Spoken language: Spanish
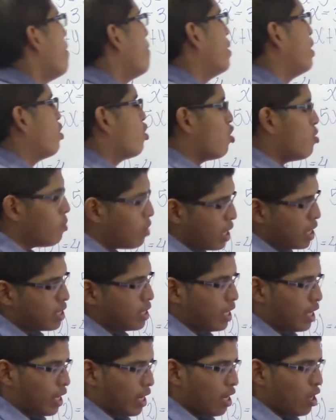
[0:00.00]
Pero como les
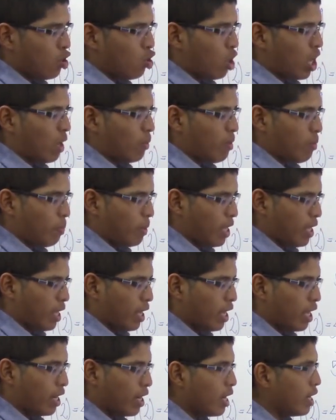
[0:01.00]
dije, lo que me piden
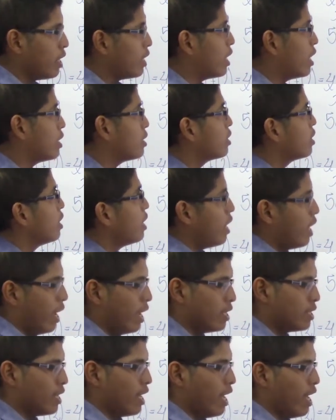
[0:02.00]
en realidad
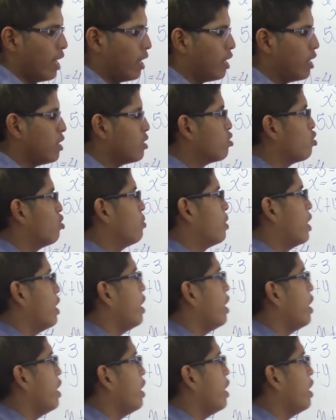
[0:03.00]
es x sobre